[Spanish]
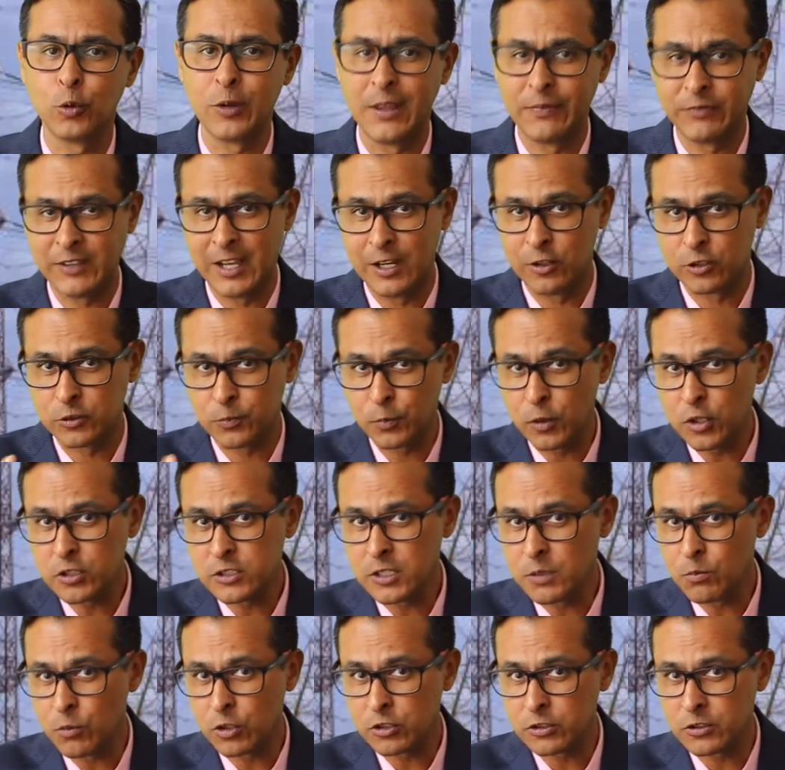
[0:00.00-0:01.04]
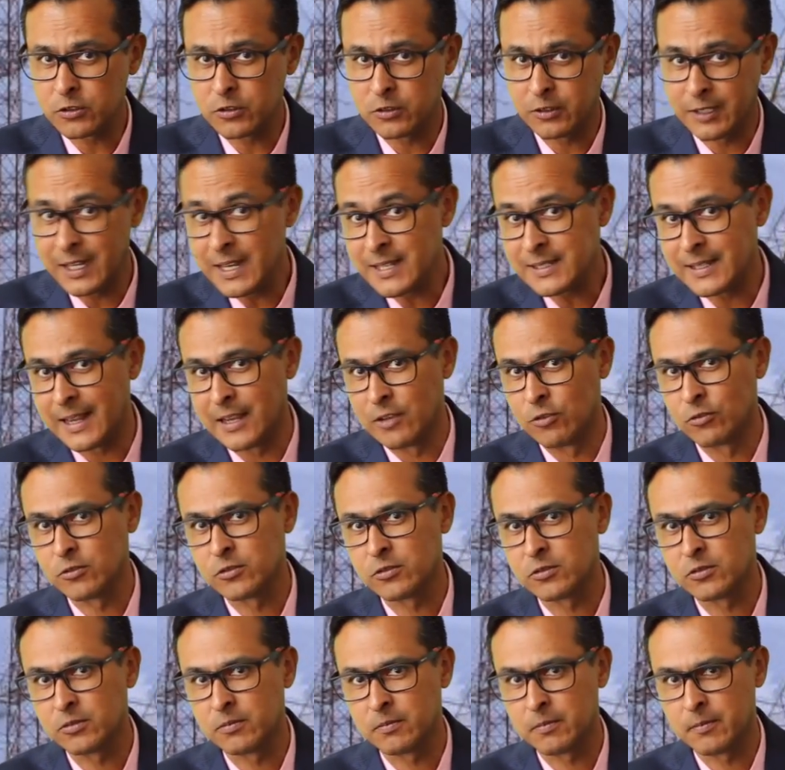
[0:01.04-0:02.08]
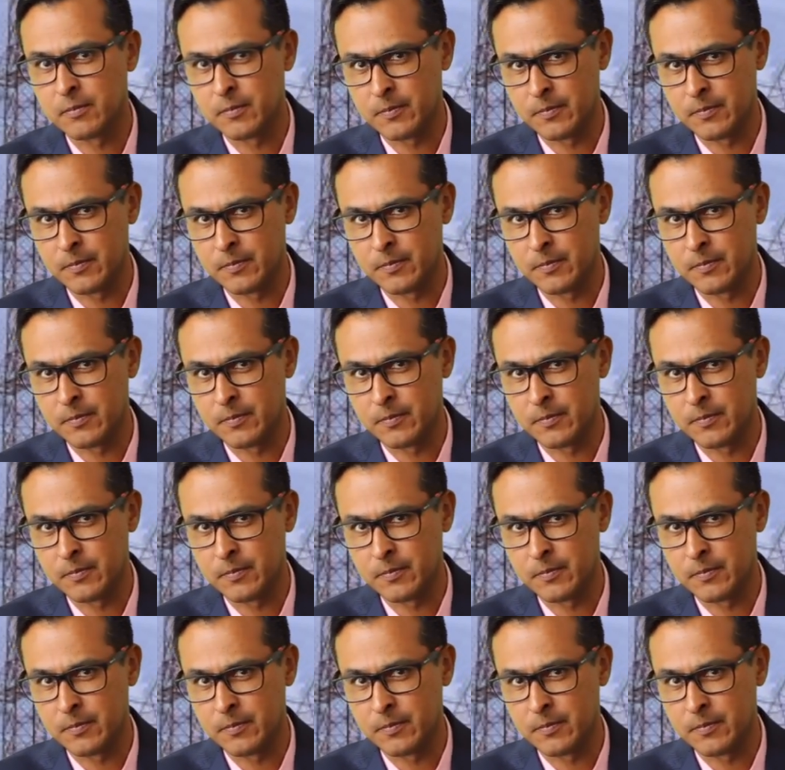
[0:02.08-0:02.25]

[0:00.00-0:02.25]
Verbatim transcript: durante los próximos tres años.